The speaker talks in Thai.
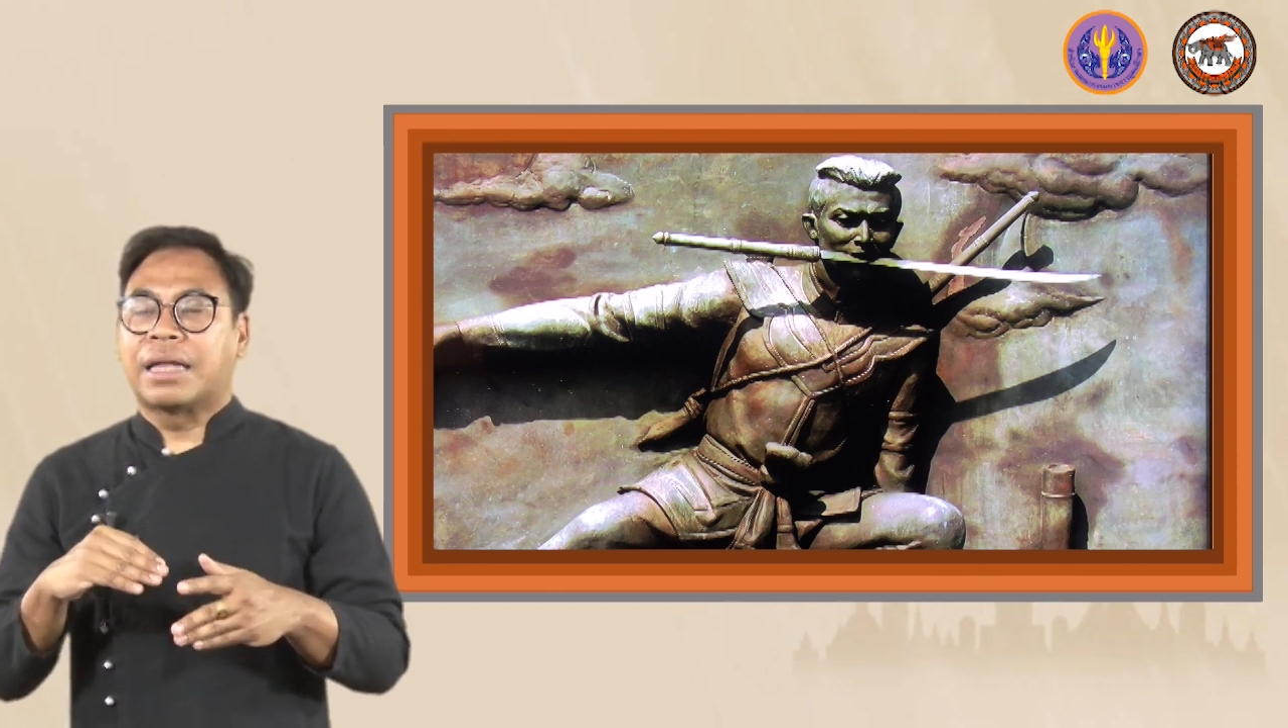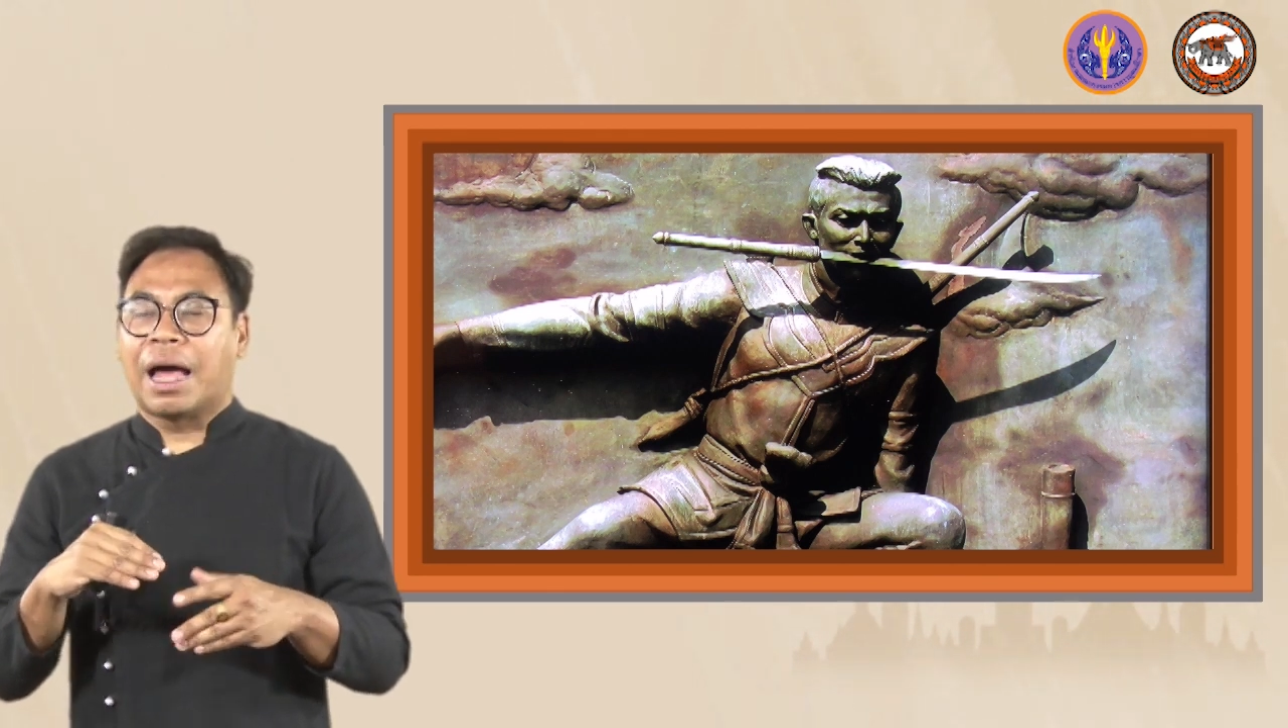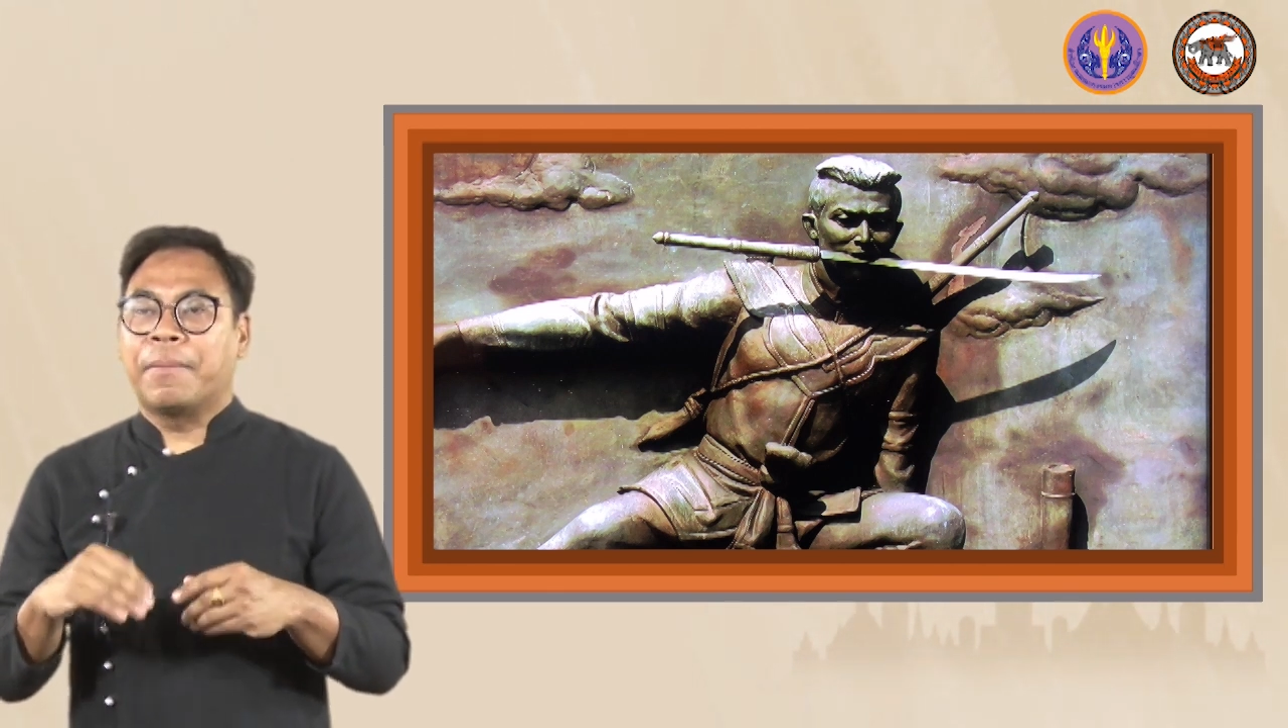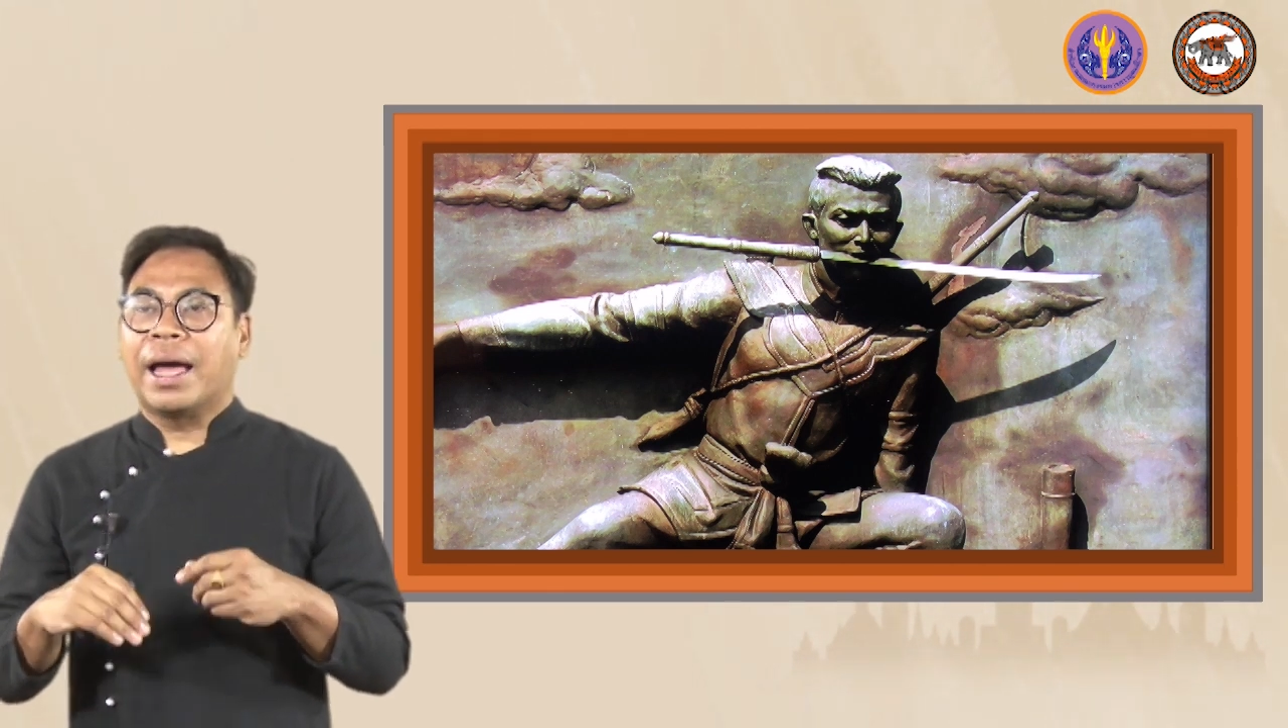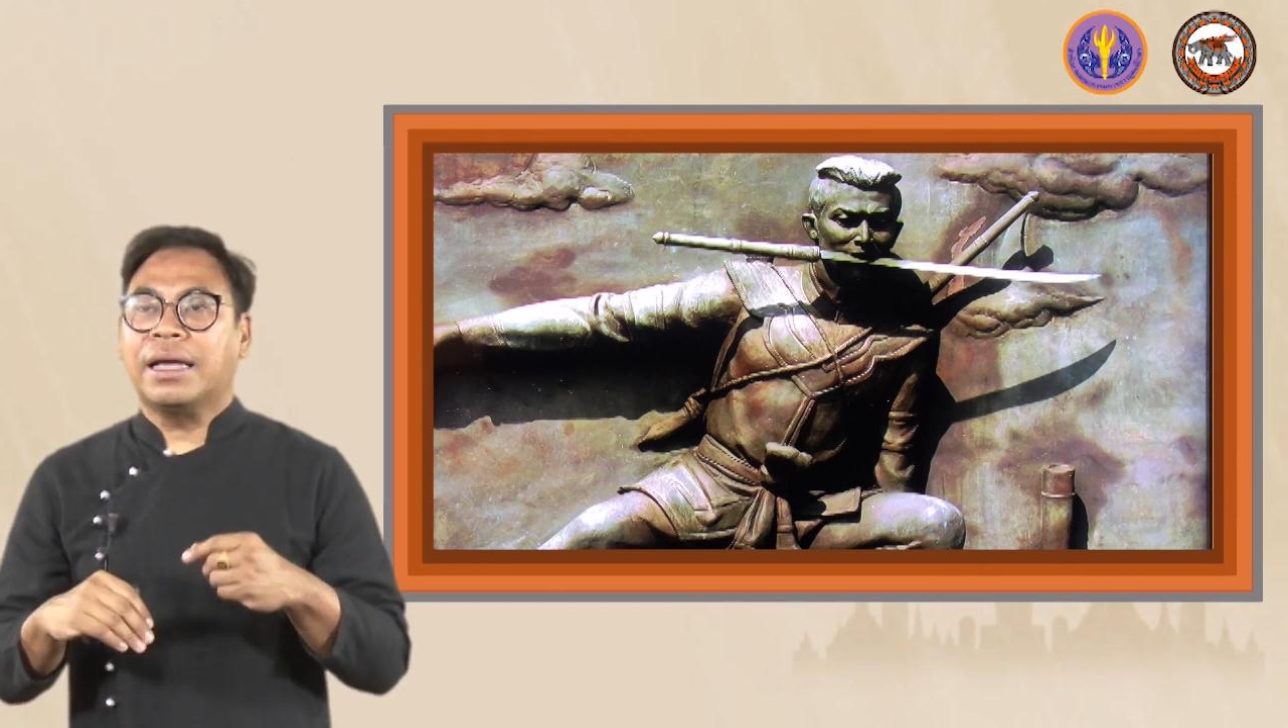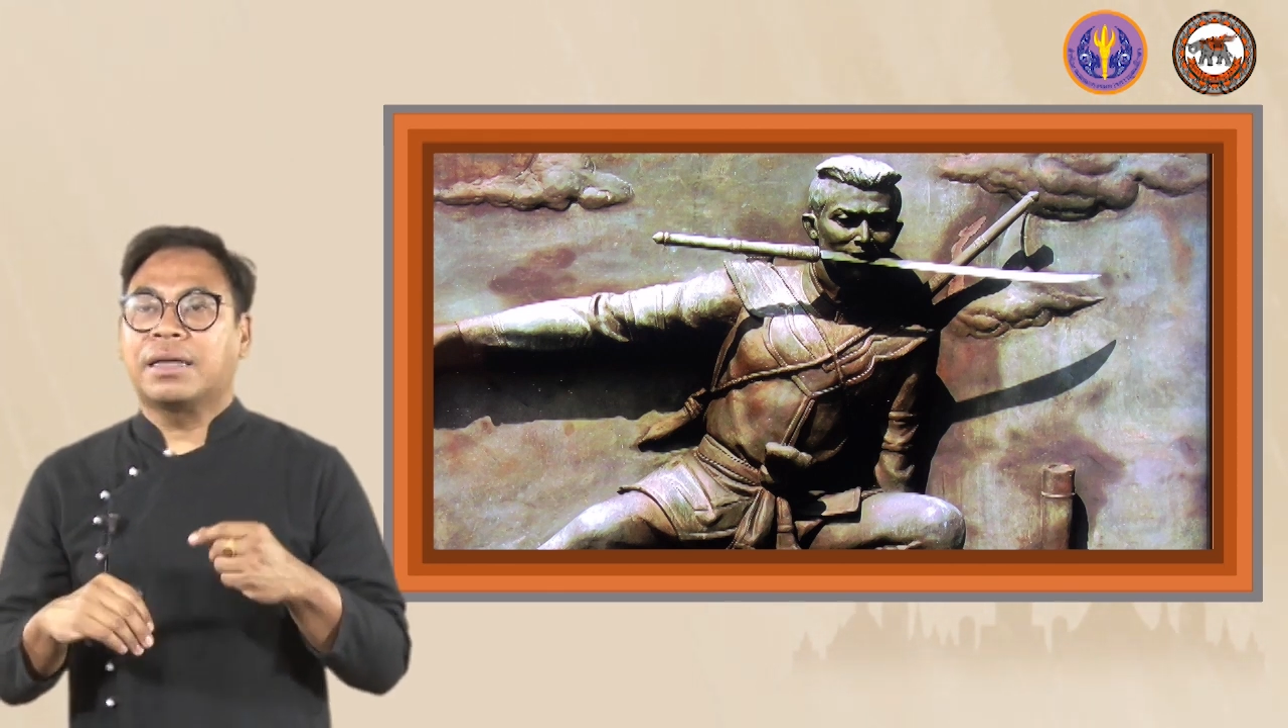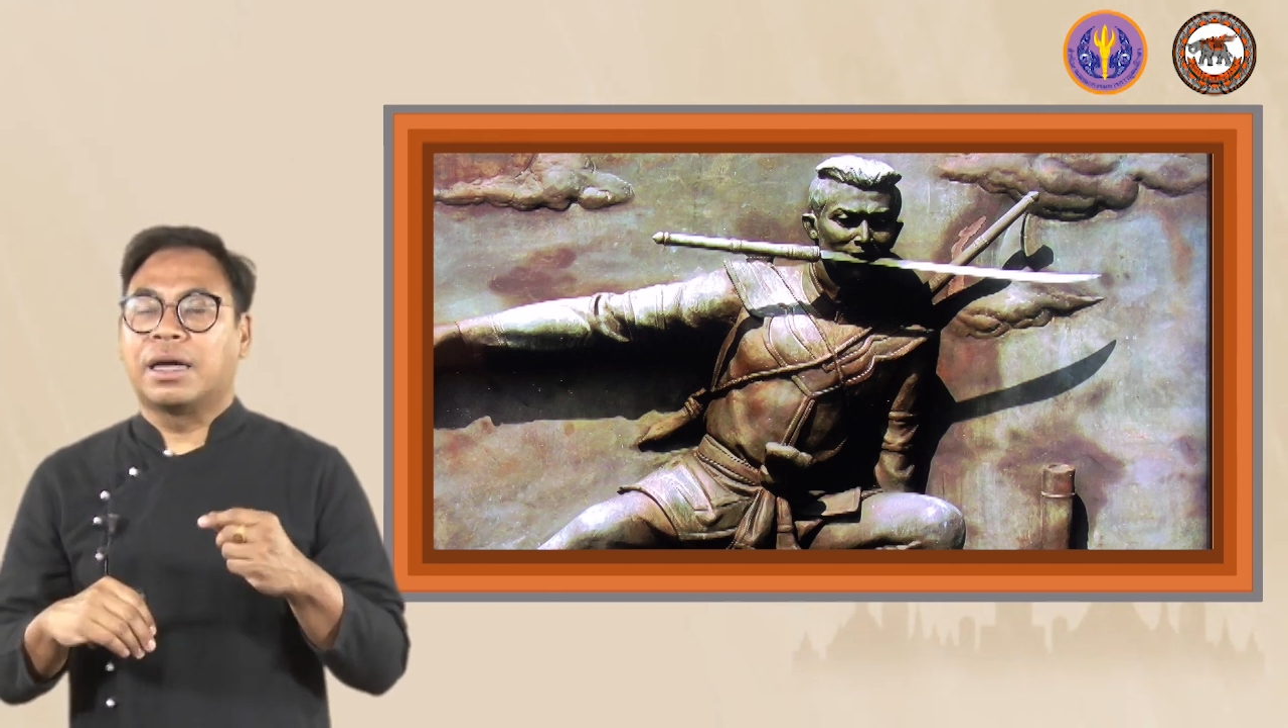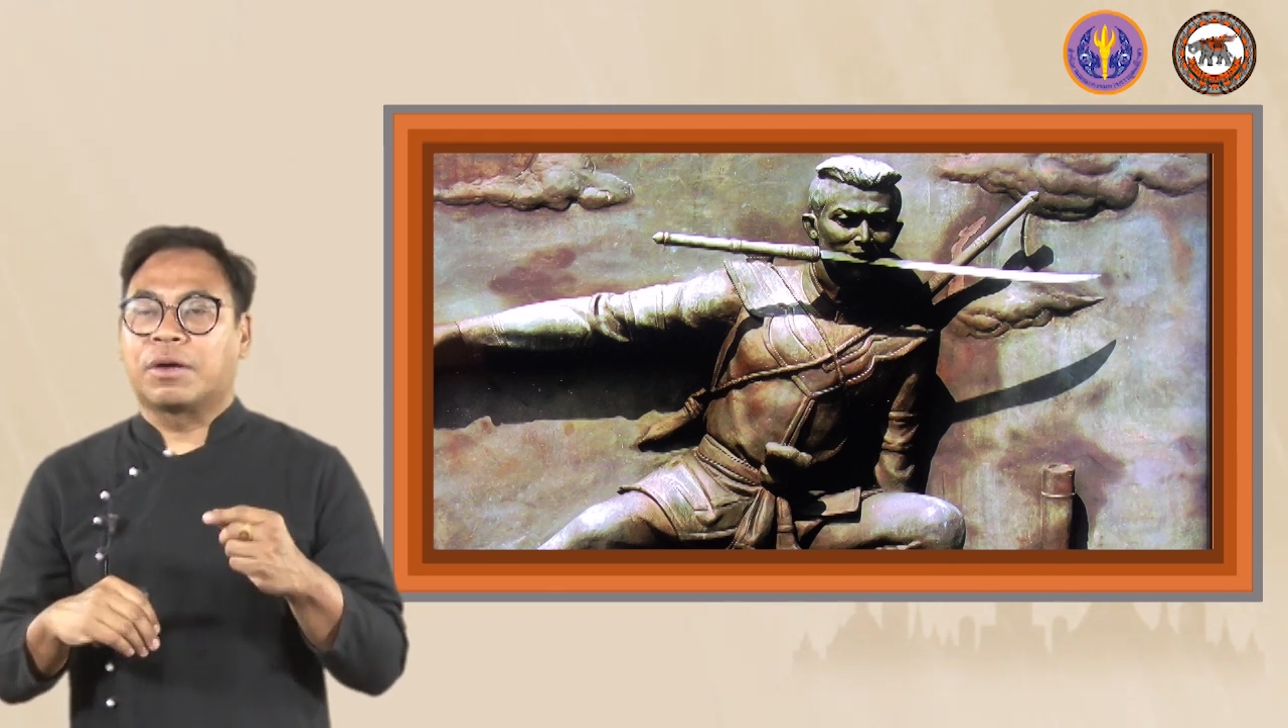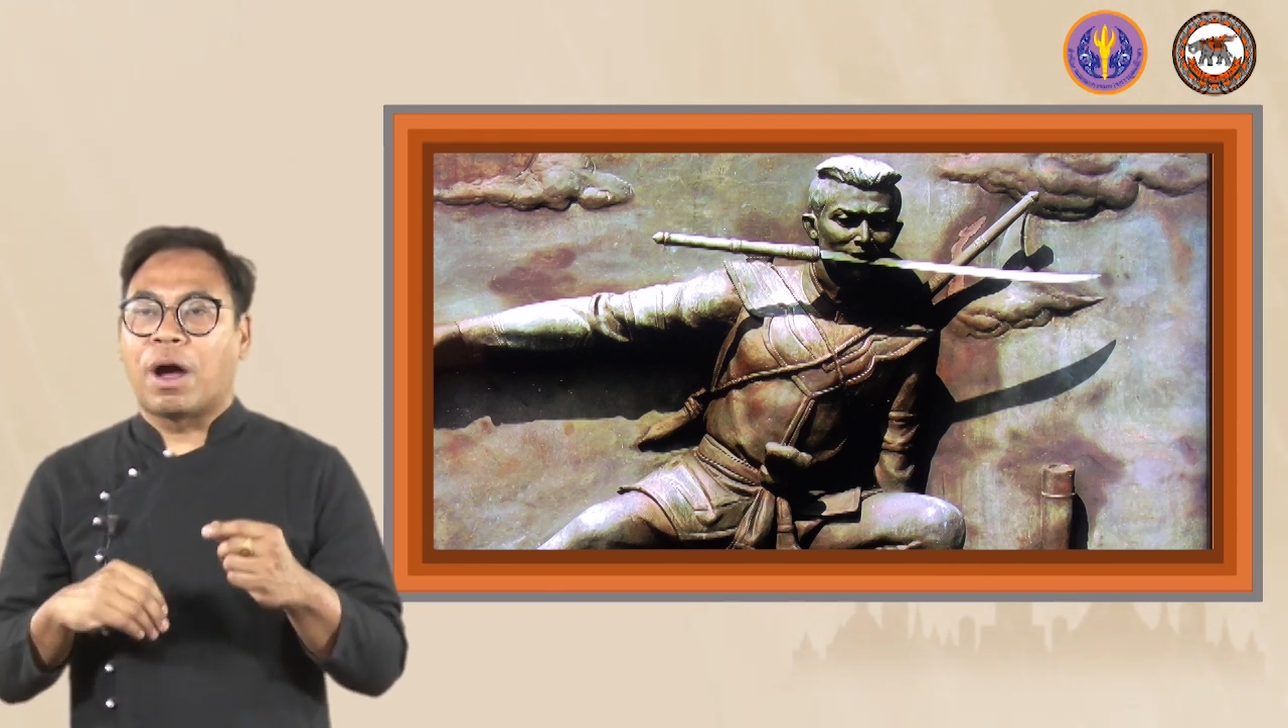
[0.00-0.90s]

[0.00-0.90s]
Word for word: ทำให้เกิด